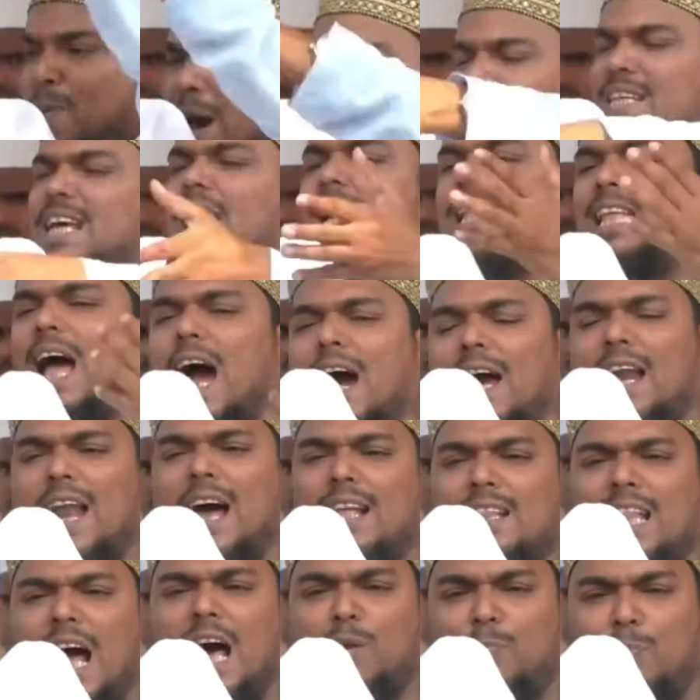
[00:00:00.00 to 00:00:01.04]
বেঁচে থাকলে
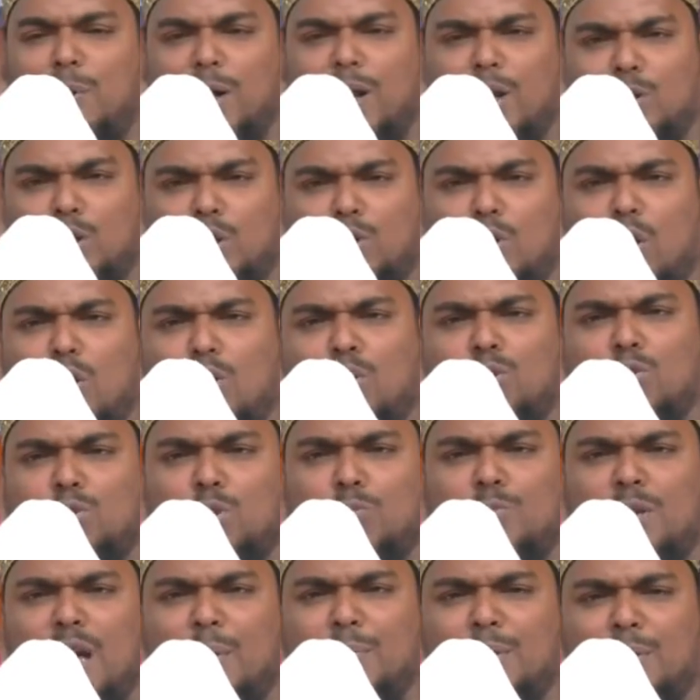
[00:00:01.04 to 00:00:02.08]
তারপরে তো তখন
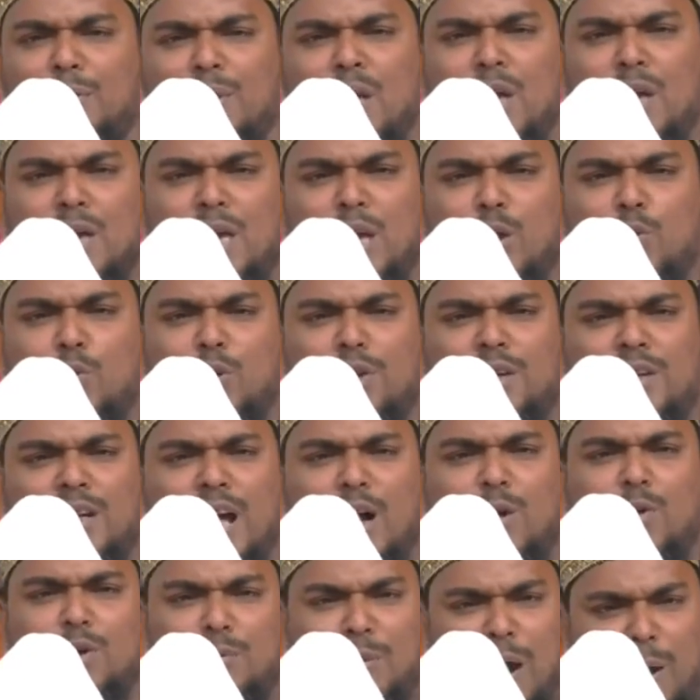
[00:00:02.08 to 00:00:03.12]
তুমি আমি কি করি না
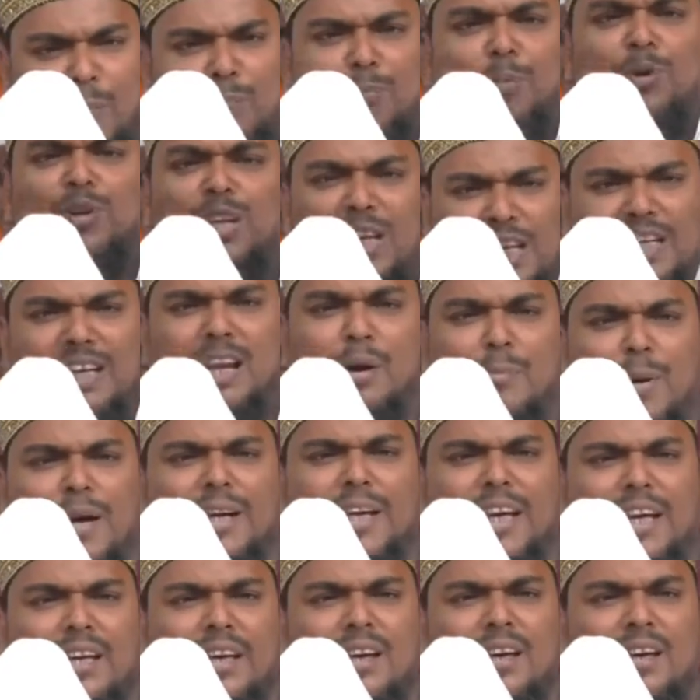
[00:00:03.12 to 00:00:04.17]
করি ভাববো ঠিক না
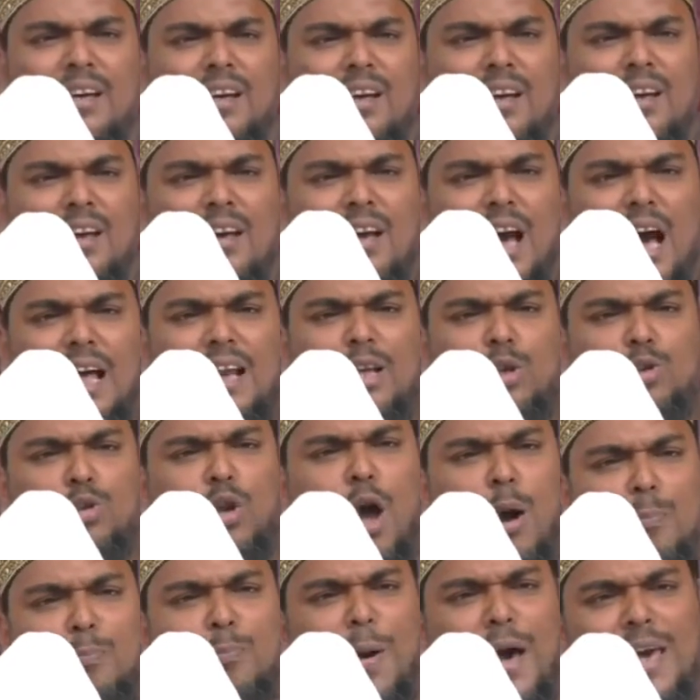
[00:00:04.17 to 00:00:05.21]
বেটি আরে
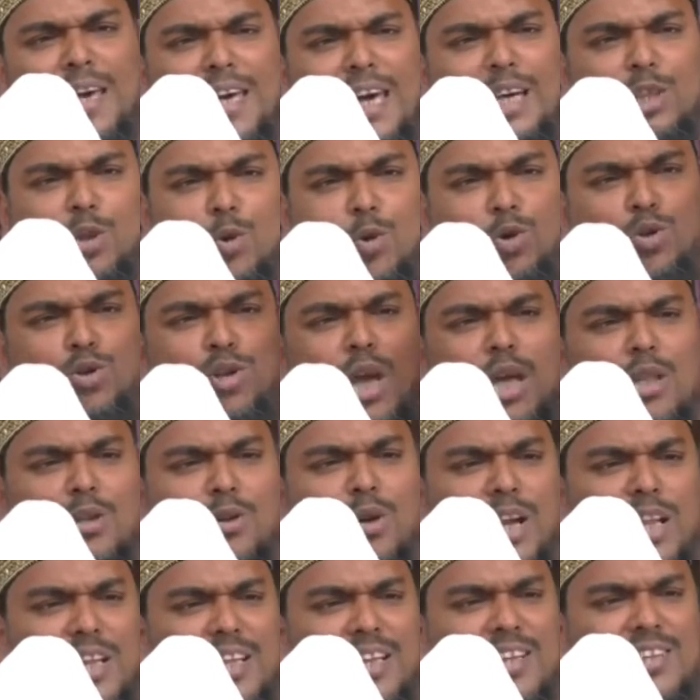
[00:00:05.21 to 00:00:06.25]
সবাইকে তো উচ্ছেদ
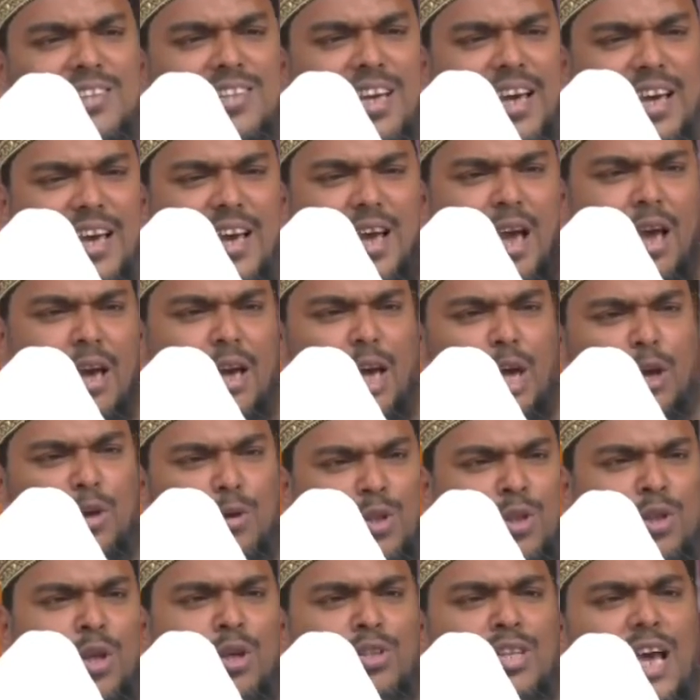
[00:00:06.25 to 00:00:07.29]
করে দিচ্ছে
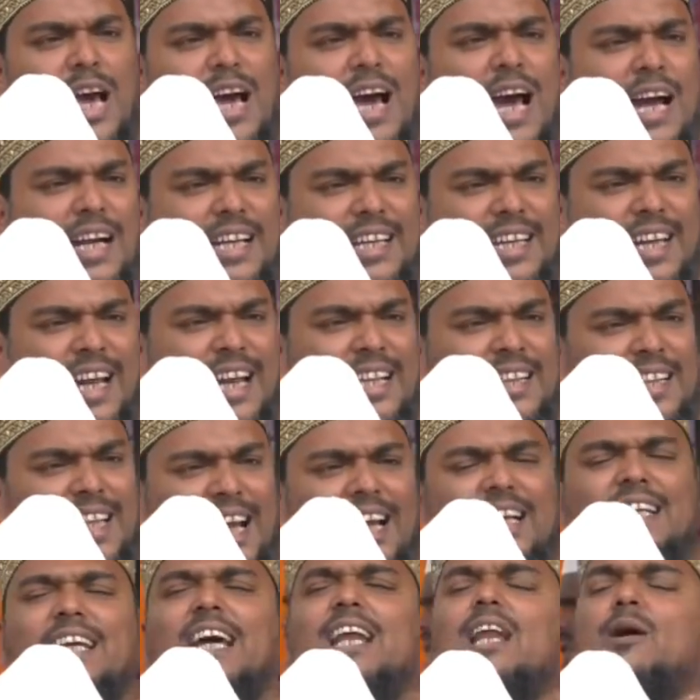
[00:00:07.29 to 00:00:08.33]
বিভিন্ন জায়গায় ট্রেন
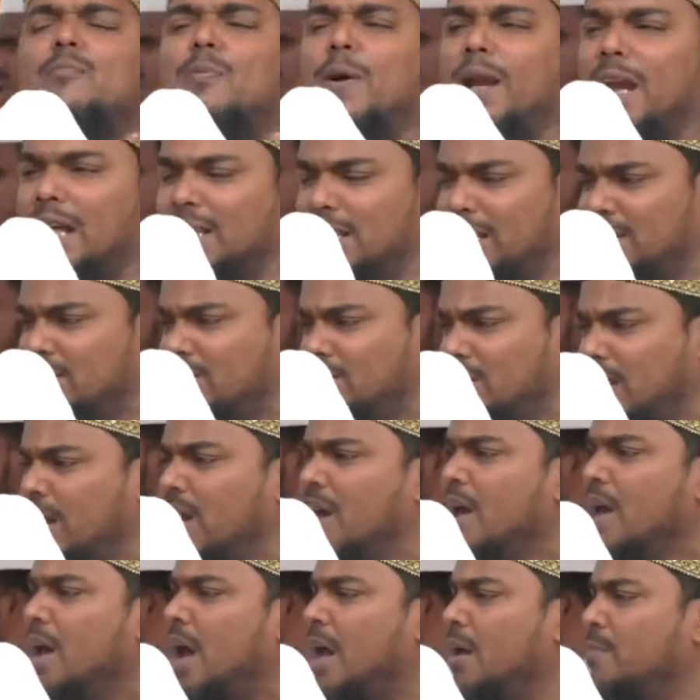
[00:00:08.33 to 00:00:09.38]
থেকে ঠেলে ফেলে দিচ্ছে
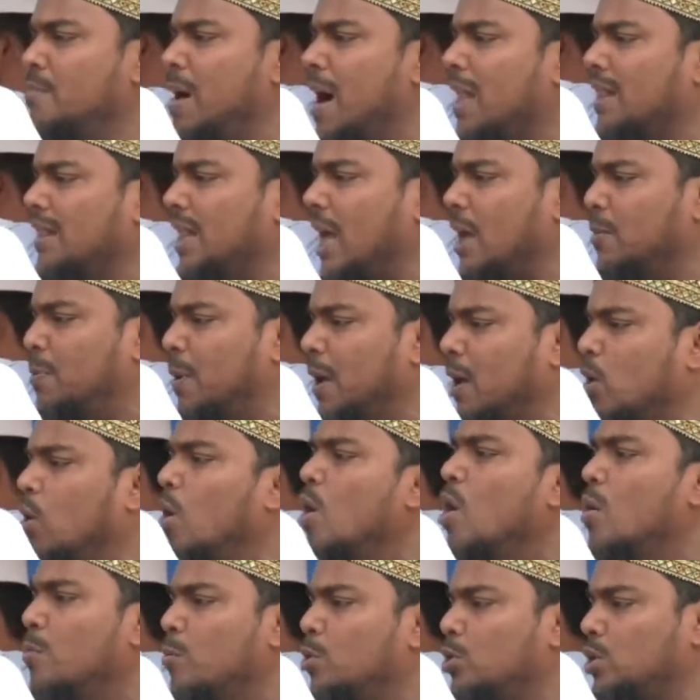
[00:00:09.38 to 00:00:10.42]
এই মালদায় ফেলো
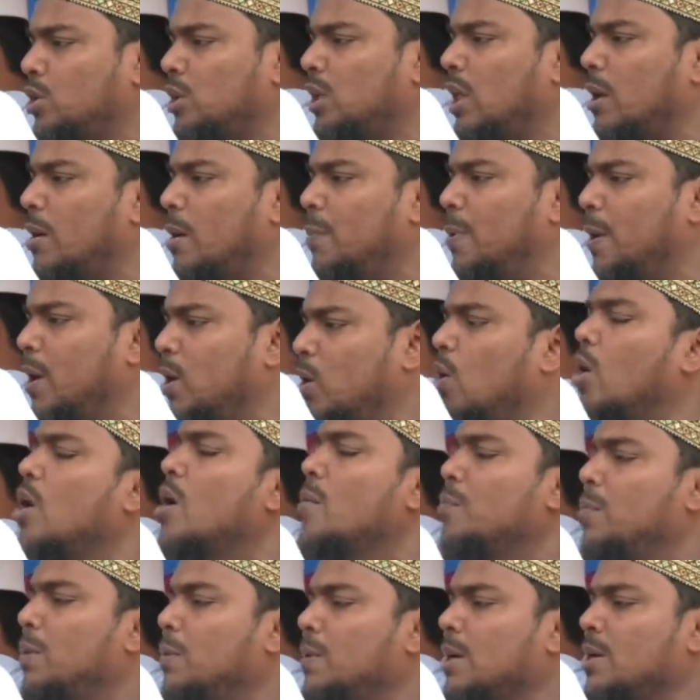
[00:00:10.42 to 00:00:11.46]
মুর্শিদাবাদে ফেললো
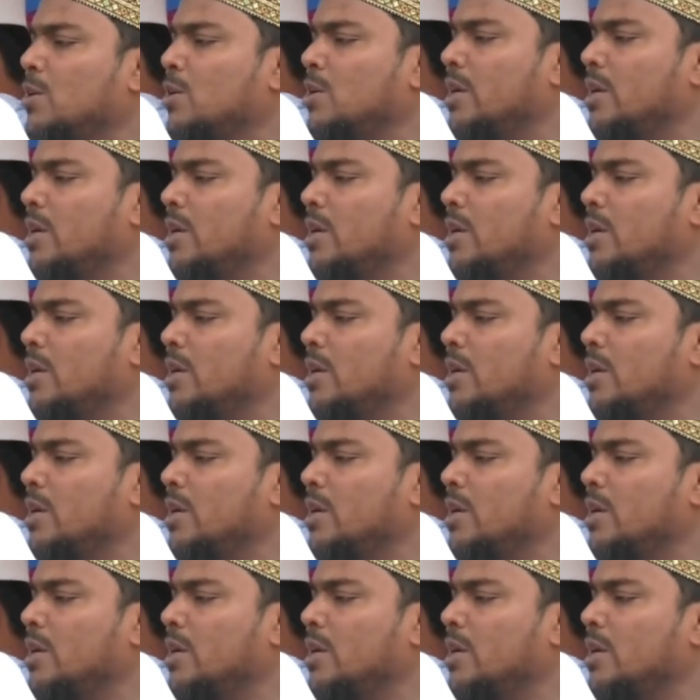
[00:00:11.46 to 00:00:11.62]
বিভিন্ন